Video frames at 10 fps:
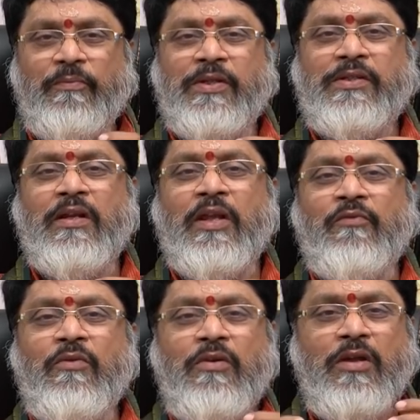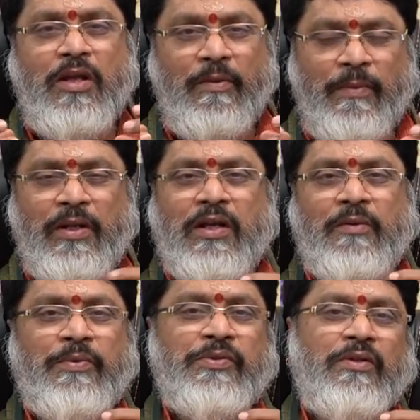పర్సనల్ లైఫ్లో మనకు
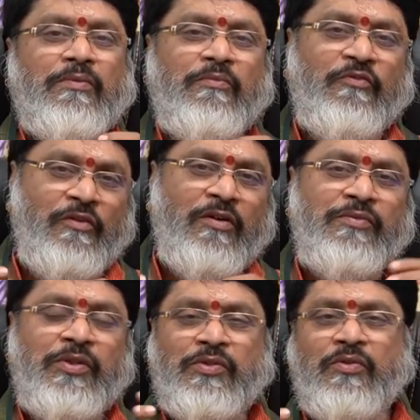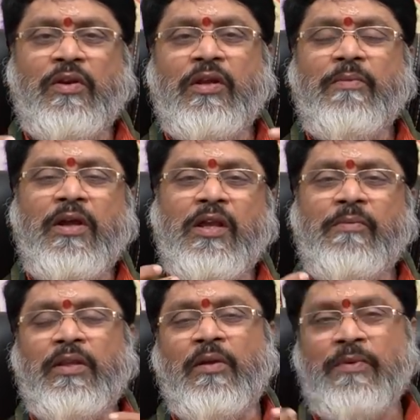అనిపిస్తుంది వివాహం చేసుకున్న వాళ్ళకి
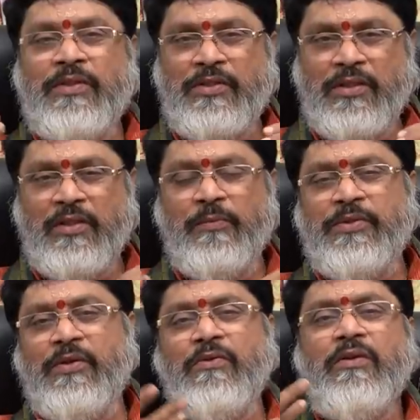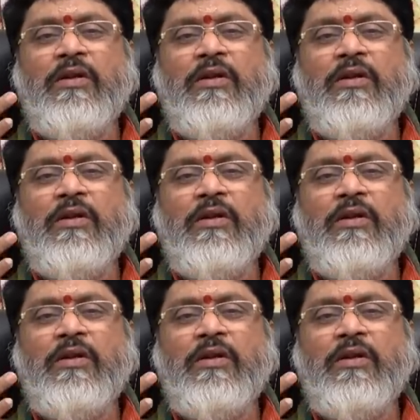భార్యాభర్తల మధ్య చిన్న పిసరు